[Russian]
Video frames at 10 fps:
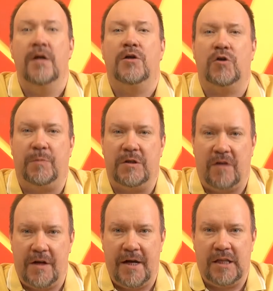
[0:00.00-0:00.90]
что
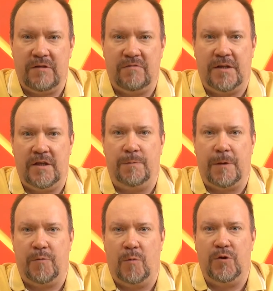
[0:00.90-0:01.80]
позволяет возводить при
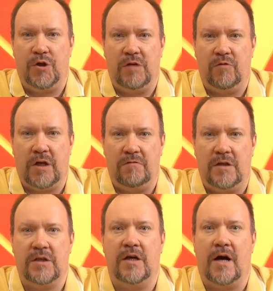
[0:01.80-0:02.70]
помощи него
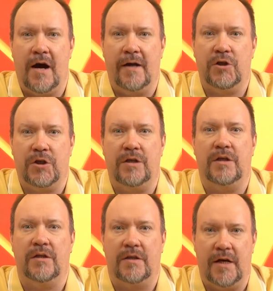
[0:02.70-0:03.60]
навесы арочные
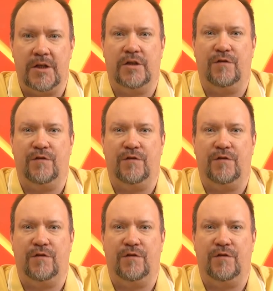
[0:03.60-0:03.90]
и даже